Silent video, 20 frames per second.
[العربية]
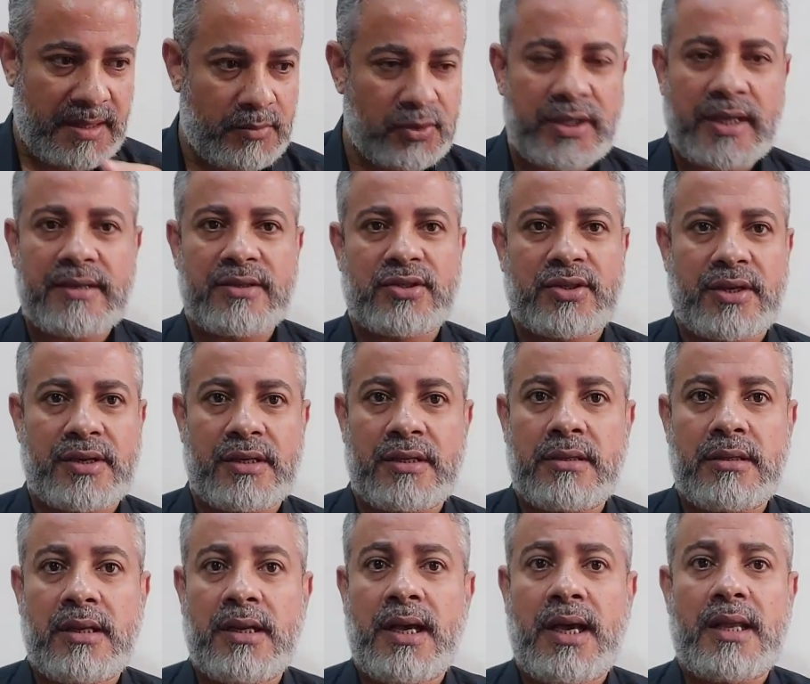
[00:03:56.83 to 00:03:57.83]
مدرس شرعي
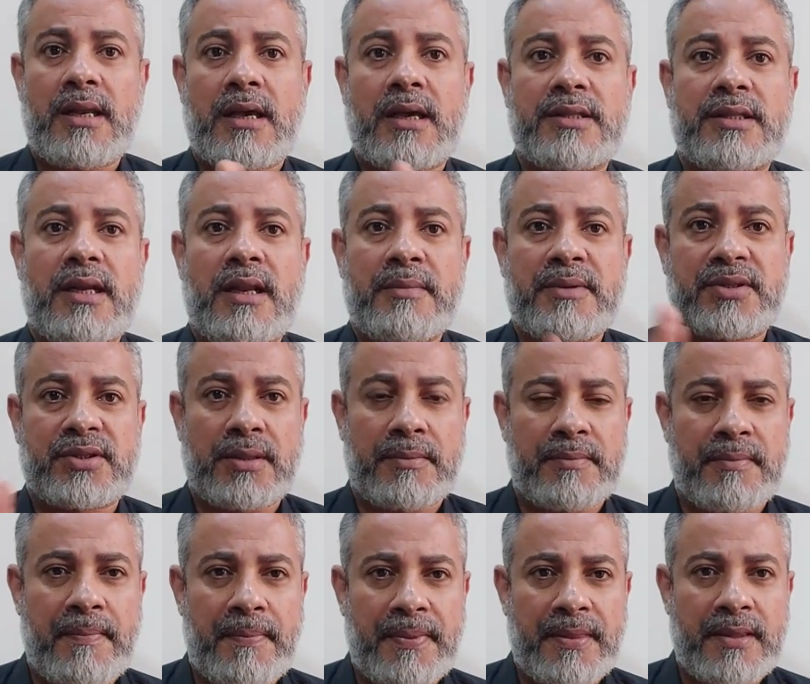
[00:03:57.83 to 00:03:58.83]
لا علاقه لي بالطب
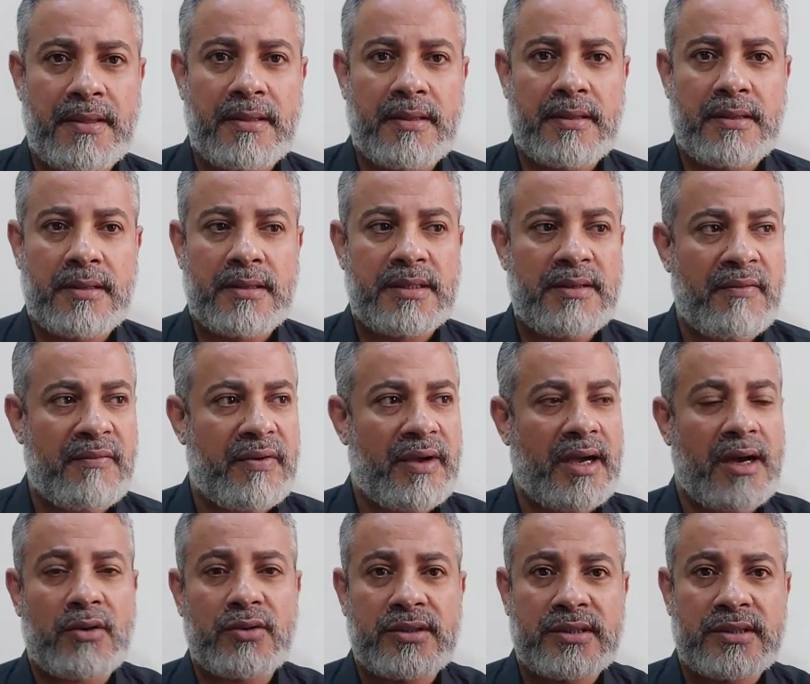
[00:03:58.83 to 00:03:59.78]
ينفع اخد